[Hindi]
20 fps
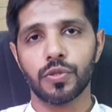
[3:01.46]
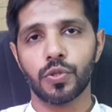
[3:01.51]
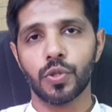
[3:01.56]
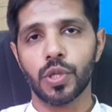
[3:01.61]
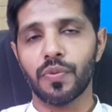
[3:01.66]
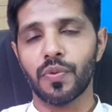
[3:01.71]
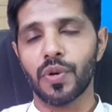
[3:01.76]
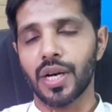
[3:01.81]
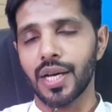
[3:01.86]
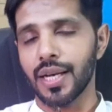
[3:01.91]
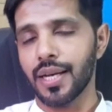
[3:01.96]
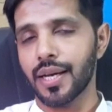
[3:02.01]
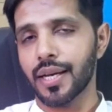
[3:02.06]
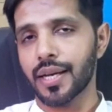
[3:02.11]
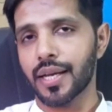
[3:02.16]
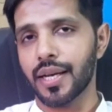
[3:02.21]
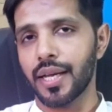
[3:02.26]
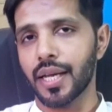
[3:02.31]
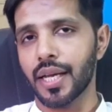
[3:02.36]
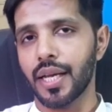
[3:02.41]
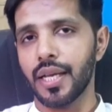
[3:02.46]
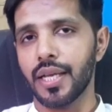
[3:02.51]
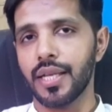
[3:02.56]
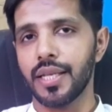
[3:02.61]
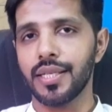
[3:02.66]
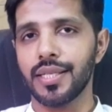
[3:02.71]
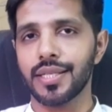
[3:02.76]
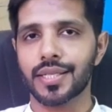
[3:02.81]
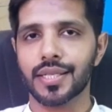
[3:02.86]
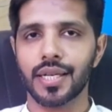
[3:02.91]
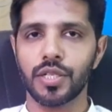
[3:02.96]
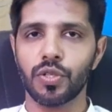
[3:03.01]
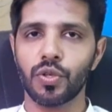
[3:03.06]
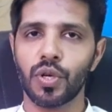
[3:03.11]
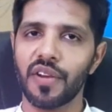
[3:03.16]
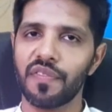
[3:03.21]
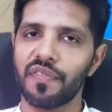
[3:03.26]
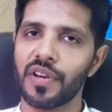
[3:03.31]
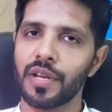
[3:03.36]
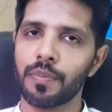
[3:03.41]
जो है वो अनलॉक करेंगे इसका जो
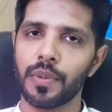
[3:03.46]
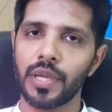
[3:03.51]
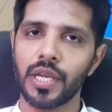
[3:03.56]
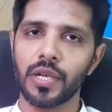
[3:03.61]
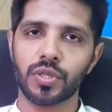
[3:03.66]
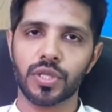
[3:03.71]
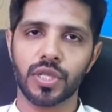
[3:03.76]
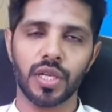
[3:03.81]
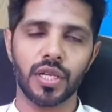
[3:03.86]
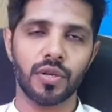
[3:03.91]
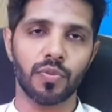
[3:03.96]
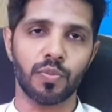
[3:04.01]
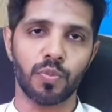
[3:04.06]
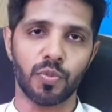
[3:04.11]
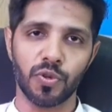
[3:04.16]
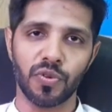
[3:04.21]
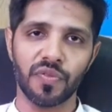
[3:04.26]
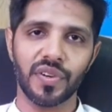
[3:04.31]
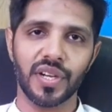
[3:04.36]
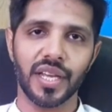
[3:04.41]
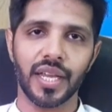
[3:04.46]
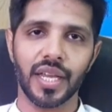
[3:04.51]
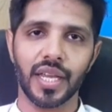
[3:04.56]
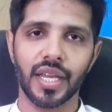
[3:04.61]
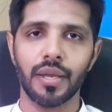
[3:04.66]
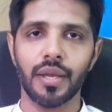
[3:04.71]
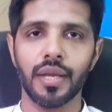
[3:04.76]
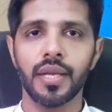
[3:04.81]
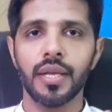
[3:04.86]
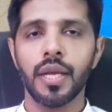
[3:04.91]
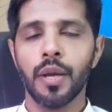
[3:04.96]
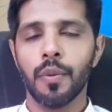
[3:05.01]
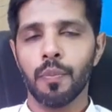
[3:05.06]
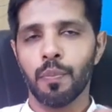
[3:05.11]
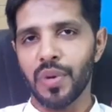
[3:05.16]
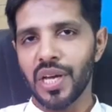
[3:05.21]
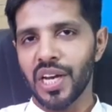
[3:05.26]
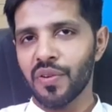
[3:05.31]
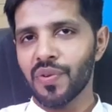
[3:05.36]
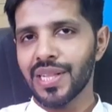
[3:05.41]
एफ है उसके रिमूव करेंगे
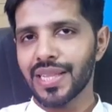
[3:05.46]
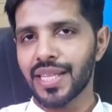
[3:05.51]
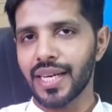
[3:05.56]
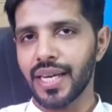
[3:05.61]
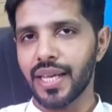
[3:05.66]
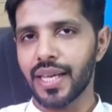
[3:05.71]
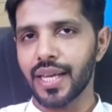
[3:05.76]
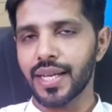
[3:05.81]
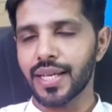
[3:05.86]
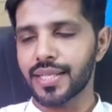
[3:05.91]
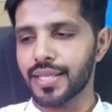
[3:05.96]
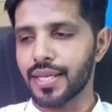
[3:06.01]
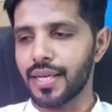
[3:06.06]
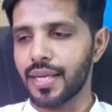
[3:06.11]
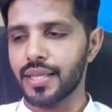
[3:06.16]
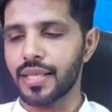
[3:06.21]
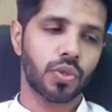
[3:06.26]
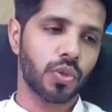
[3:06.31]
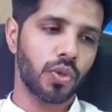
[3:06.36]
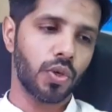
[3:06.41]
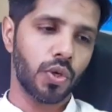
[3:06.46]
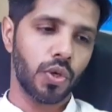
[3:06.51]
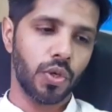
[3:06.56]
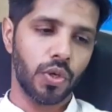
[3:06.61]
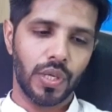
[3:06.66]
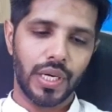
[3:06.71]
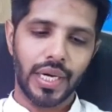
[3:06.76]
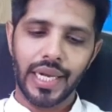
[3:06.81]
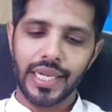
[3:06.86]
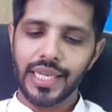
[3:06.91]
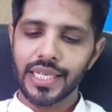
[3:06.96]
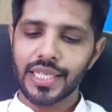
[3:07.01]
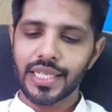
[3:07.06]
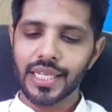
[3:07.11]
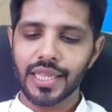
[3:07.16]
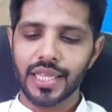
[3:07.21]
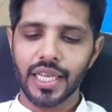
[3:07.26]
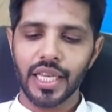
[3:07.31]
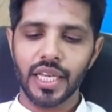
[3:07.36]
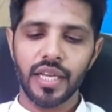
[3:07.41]
मैनुअल तरीके के साथ तो आइए
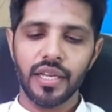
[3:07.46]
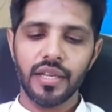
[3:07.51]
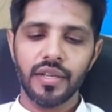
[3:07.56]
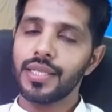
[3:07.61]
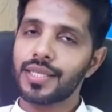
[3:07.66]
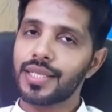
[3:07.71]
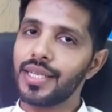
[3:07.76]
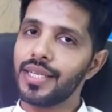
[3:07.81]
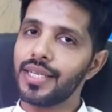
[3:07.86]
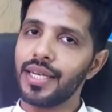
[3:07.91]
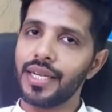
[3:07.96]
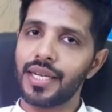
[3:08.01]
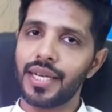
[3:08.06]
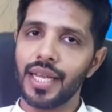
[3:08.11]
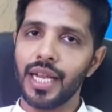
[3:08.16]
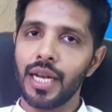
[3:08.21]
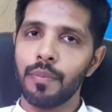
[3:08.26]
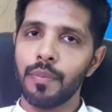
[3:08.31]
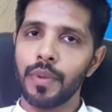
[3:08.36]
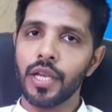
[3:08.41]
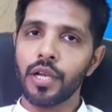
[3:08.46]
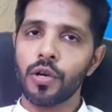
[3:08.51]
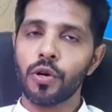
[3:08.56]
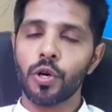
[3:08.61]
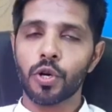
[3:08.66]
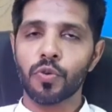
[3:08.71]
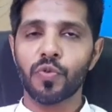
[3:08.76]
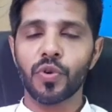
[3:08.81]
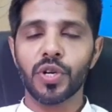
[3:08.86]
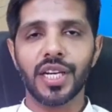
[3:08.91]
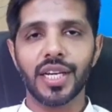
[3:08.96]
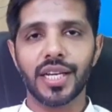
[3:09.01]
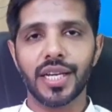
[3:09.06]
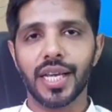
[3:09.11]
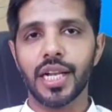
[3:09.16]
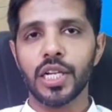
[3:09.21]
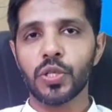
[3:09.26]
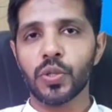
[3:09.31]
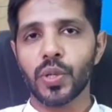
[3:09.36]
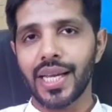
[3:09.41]
चलते हैं इसकी डिटेल में और वो
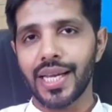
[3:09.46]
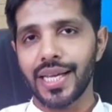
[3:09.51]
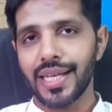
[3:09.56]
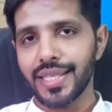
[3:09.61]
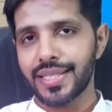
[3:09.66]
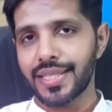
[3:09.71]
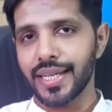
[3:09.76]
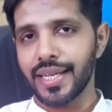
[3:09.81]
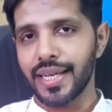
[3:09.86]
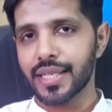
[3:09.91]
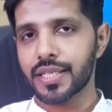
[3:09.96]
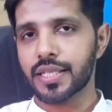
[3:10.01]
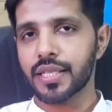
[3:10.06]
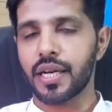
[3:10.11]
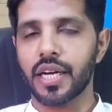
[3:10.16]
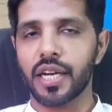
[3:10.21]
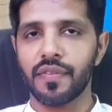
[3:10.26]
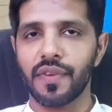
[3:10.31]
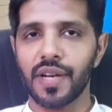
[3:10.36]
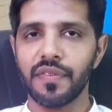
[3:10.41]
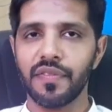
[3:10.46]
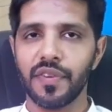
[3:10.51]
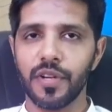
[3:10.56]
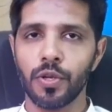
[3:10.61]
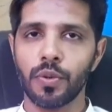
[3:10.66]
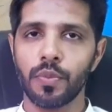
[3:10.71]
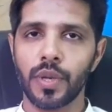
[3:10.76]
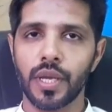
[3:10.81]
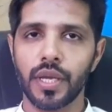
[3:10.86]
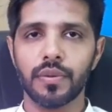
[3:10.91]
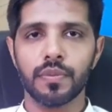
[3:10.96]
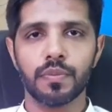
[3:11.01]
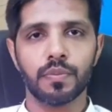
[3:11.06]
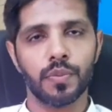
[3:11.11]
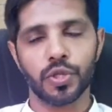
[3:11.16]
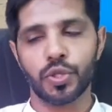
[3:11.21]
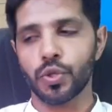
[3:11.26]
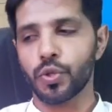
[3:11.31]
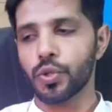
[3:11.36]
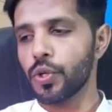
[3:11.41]
डिटेल जो है इससे नेक्स्ट आने वाली वीडियो में
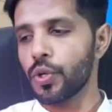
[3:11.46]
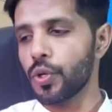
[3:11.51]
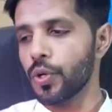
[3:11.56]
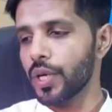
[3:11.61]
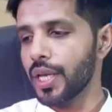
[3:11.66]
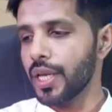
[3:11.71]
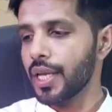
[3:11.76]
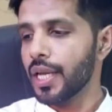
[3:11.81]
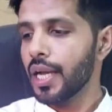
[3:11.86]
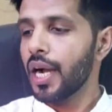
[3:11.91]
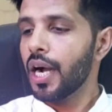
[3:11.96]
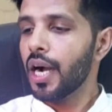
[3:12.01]
मौजूद होगी